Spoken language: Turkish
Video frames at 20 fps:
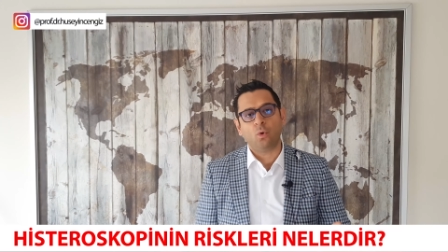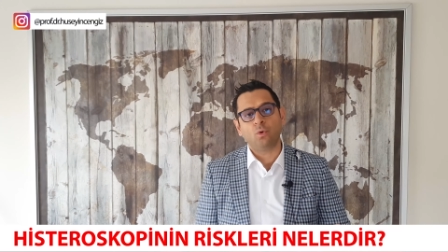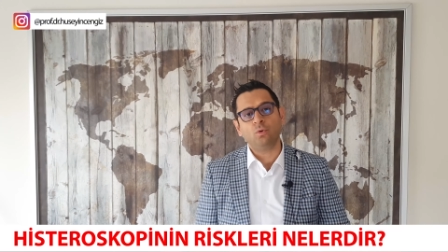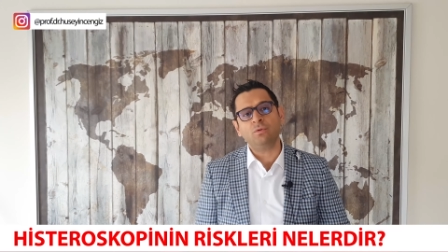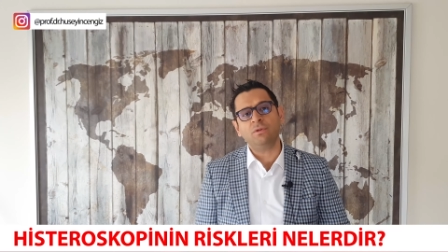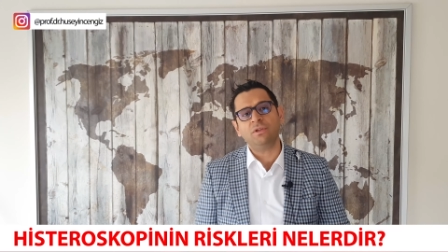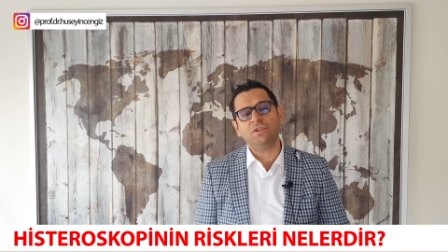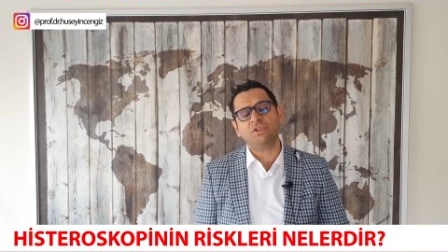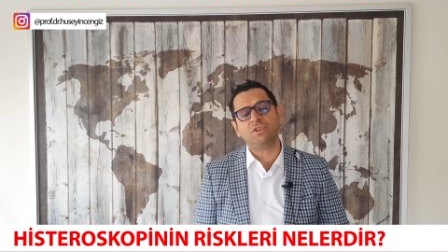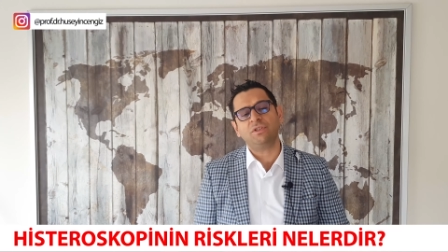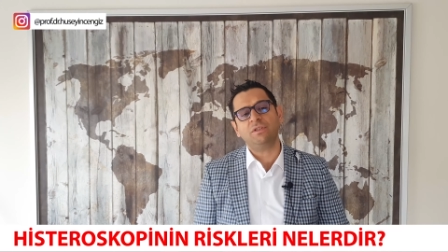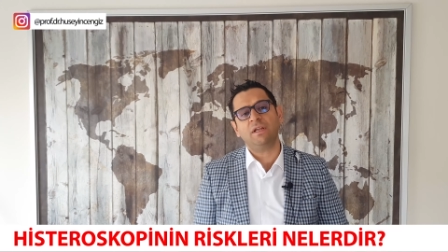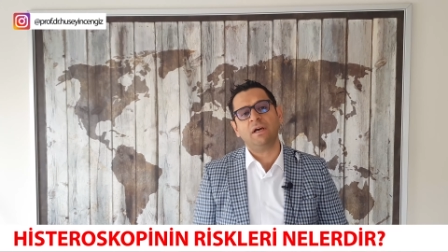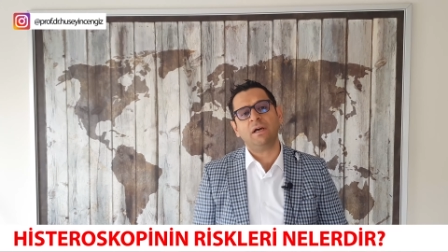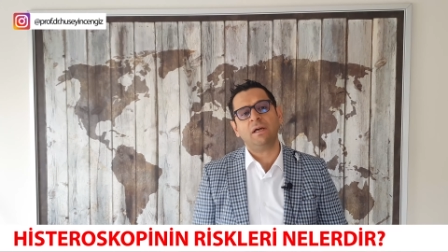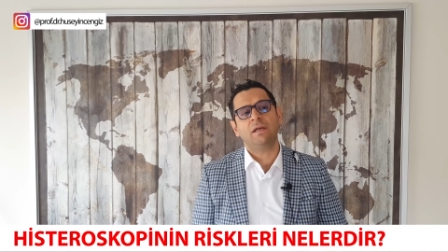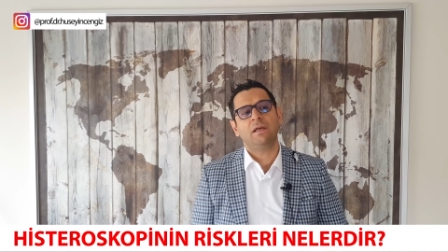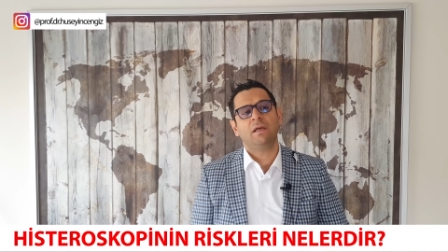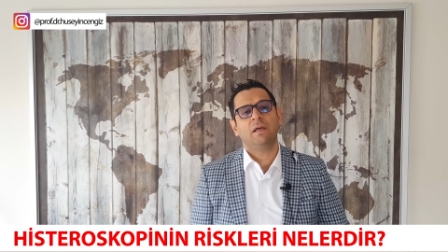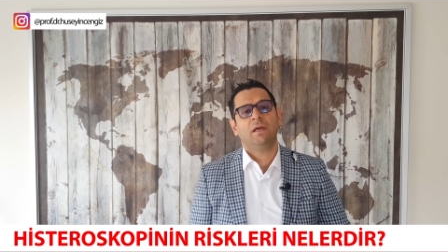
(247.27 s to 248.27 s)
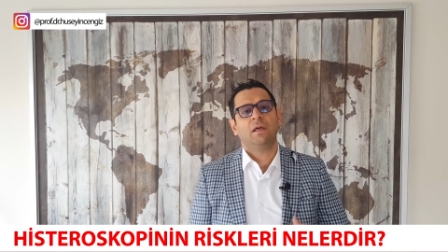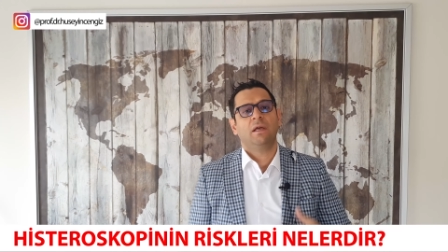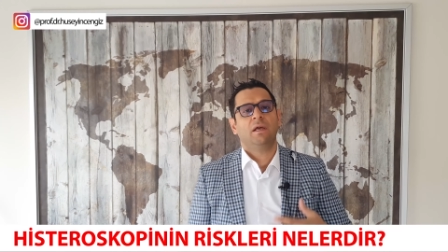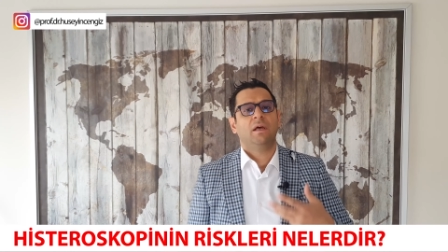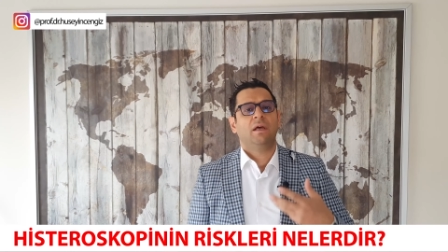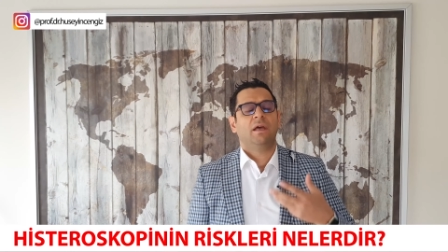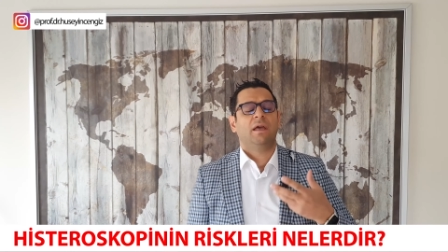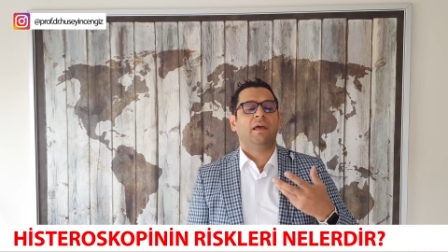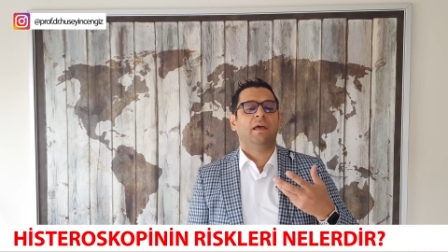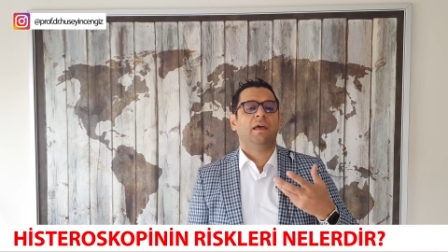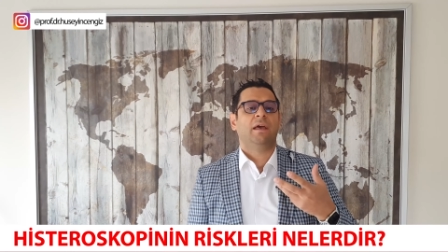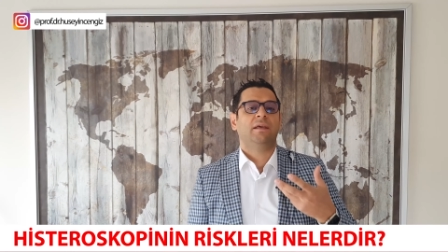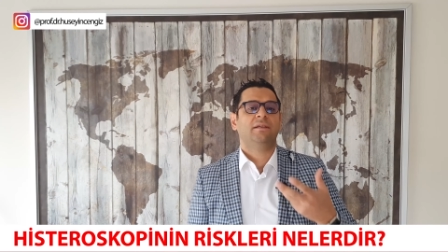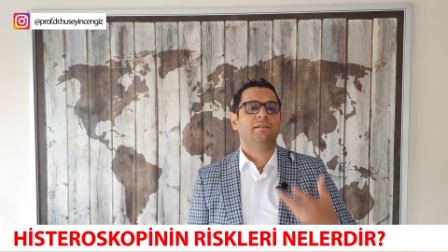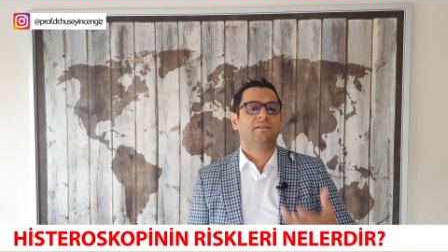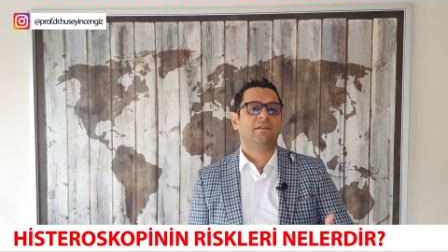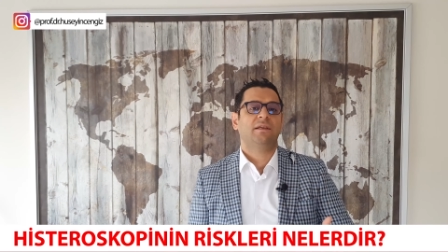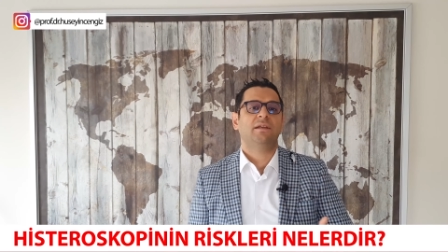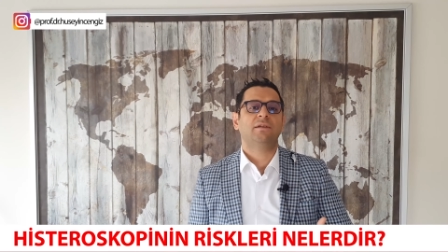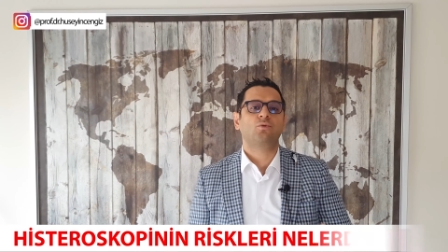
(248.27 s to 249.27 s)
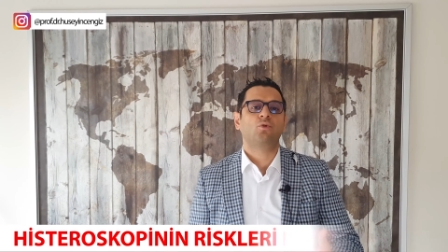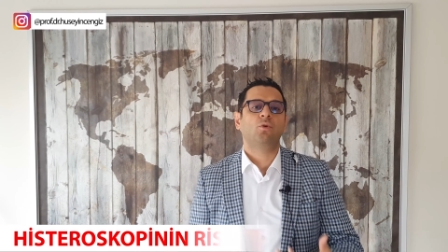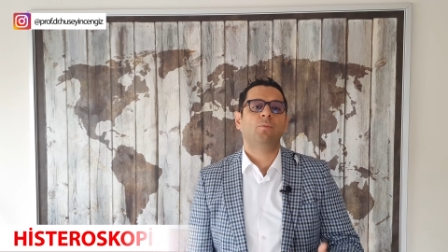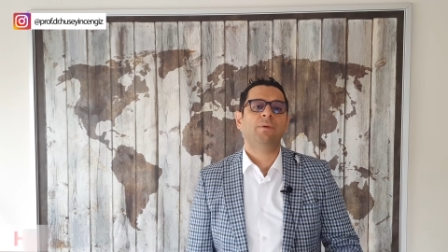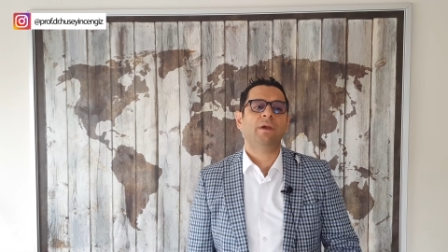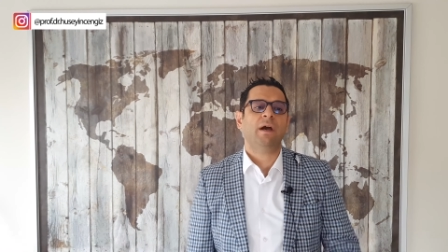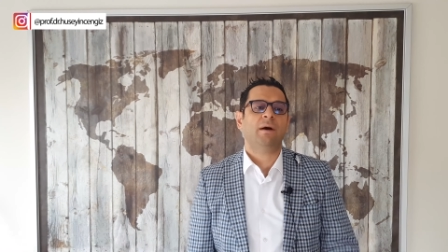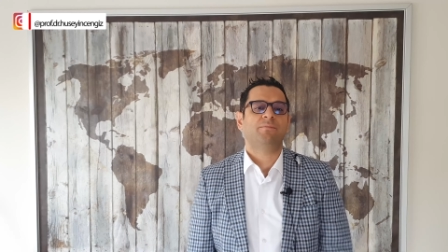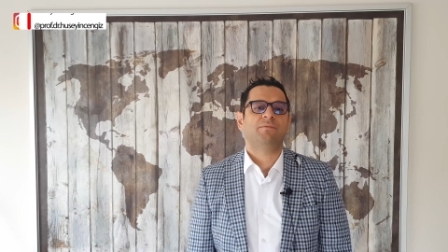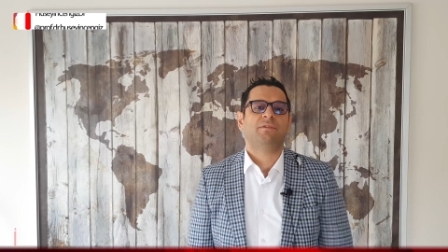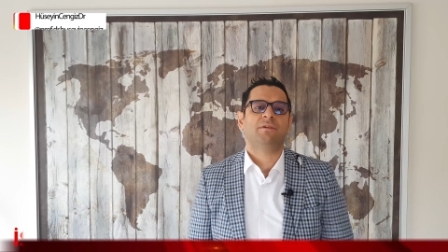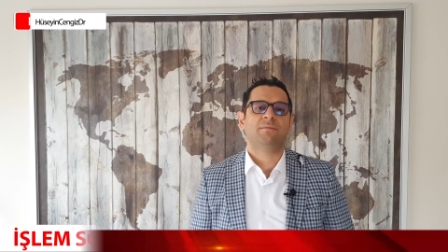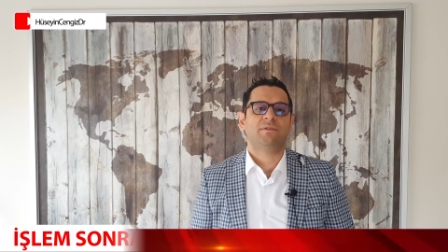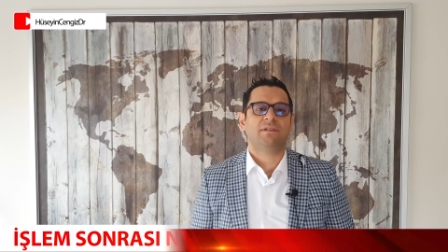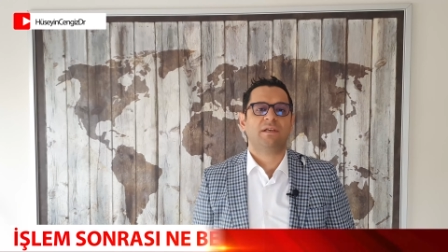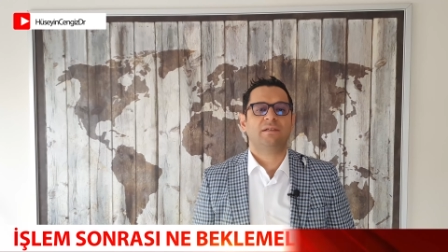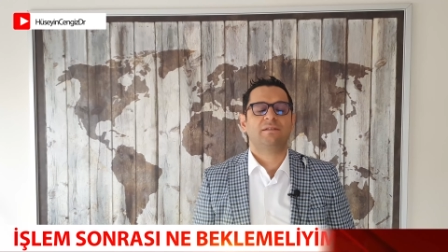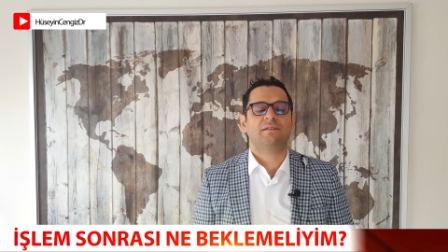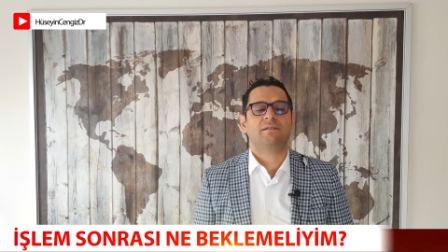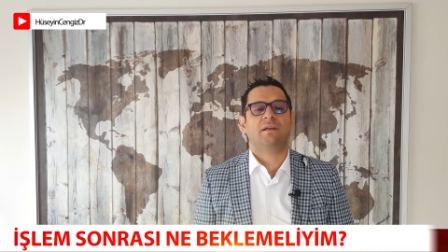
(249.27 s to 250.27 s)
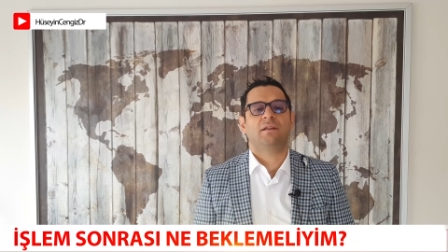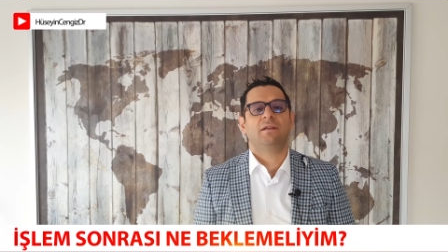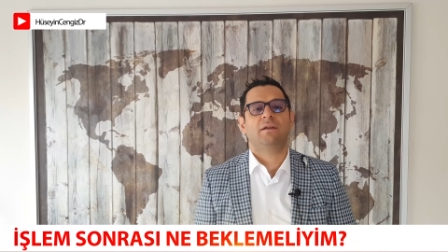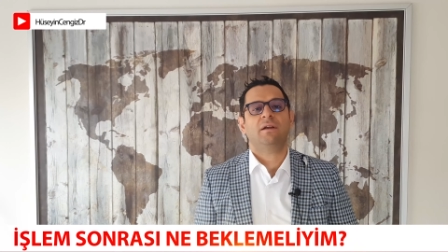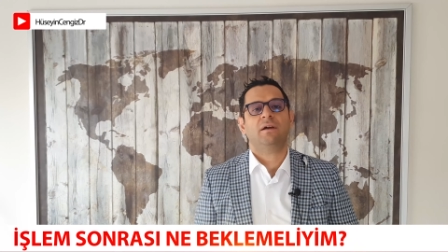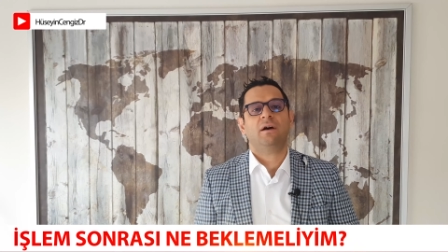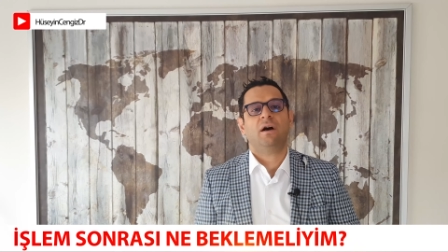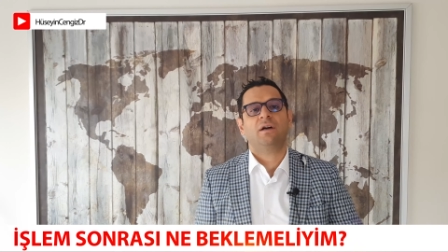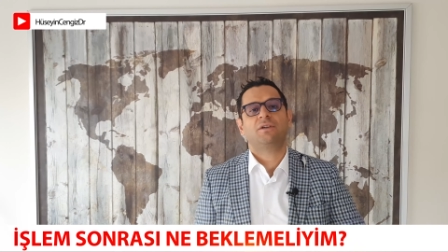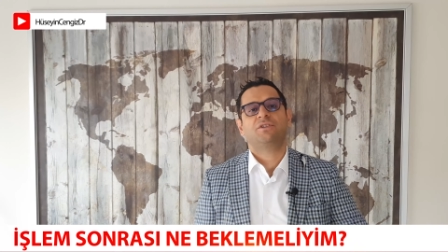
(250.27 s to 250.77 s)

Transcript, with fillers: Onun dışında e, ee, histereskopi yaptığımız hastaları